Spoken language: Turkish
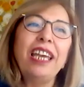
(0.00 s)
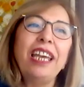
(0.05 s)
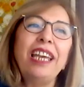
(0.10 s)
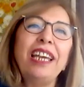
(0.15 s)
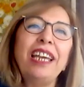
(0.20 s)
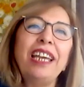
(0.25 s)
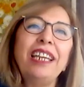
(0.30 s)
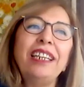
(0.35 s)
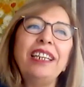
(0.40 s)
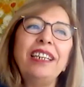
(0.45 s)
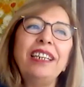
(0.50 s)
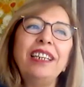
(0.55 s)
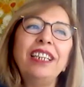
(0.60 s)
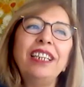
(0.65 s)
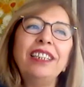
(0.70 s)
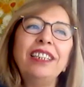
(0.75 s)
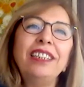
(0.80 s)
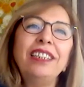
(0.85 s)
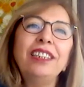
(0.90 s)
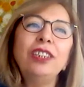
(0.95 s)
E,
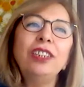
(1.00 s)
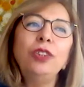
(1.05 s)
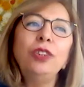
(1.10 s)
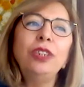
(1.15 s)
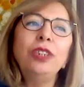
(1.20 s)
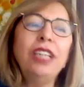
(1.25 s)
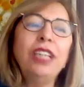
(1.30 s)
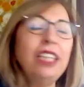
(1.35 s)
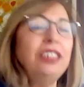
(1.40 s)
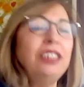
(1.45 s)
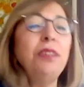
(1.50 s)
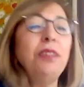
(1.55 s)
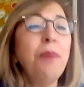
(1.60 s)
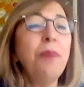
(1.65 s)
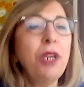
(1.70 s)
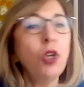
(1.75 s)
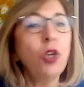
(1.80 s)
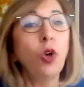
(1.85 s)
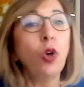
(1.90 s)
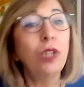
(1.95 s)

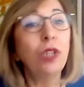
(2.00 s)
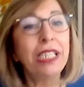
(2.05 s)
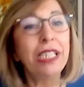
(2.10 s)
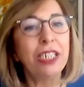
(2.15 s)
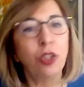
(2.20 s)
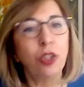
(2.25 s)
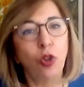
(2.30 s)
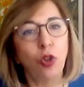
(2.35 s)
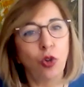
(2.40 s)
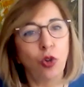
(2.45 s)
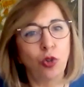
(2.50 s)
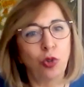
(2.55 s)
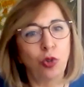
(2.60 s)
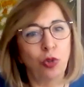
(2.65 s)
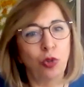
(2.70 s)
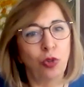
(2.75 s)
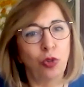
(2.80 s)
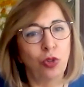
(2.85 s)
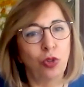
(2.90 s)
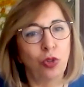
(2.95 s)
nasıl bir yol
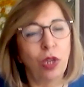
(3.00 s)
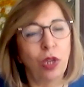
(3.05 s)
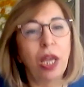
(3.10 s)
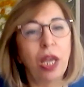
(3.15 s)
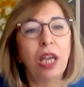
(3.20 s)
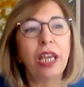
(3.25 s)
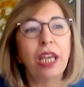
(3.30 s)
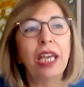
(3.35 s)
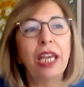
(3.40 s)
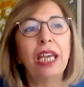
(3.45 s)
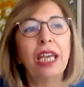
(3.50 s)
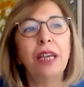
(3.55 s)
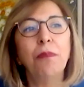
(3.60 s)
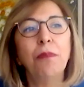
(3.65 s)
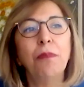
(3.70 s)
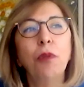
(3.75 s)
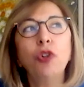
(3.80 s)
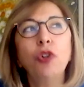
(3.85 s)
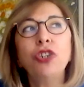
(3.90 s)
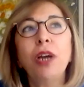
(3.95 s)
izliyorsunuz
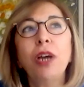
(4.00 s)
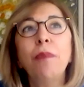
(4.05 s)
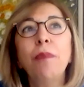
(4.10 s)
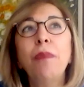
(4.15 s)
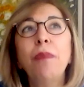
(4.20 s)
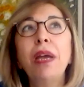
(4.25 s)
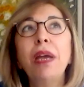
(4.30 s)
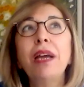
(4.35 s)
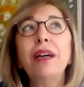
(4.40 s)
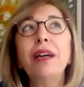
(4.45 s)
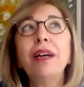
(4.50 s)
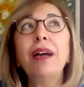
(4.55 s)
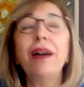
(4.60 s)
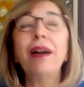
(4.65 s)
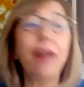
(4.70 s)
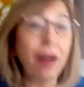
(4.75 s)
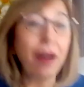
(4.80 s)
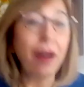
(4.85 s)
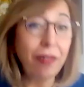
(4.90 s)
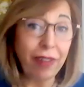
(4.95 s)
e, boşanmaya
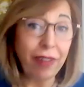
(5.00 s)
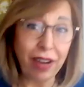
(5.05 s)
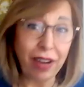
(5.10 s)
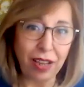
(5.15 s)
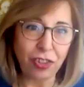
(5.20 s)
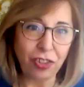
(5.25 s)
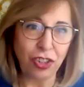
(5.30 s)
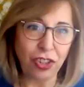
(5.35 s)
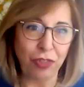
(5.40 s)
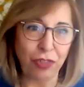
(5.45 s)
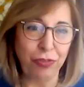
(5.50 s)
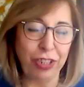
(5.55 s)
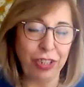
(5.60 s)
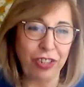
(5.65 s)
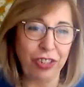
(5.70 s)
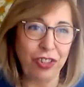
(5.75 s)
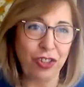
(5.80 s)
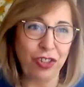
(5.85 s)
karar veren çiftler